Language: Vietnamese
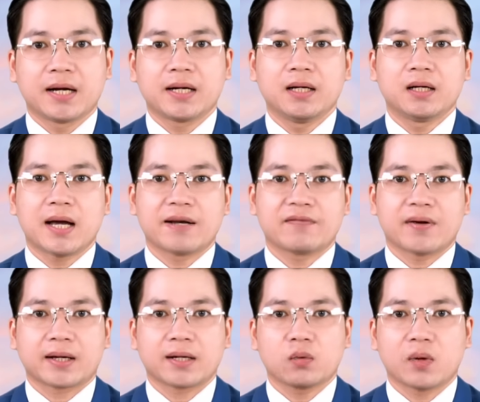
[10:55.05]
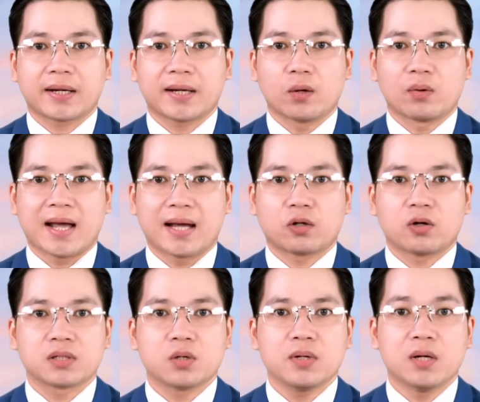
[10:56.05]
Khi lỡ ăn phải các loại kẹo lạ có
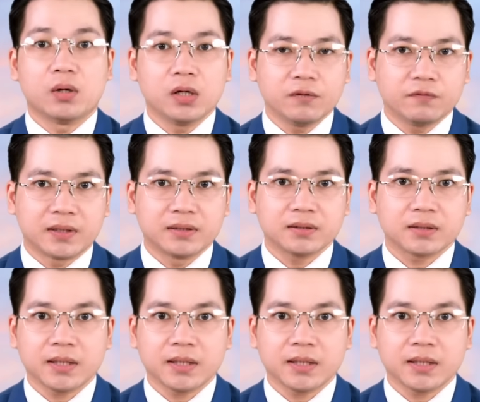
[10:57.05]
dấu hiệu hưng phấn,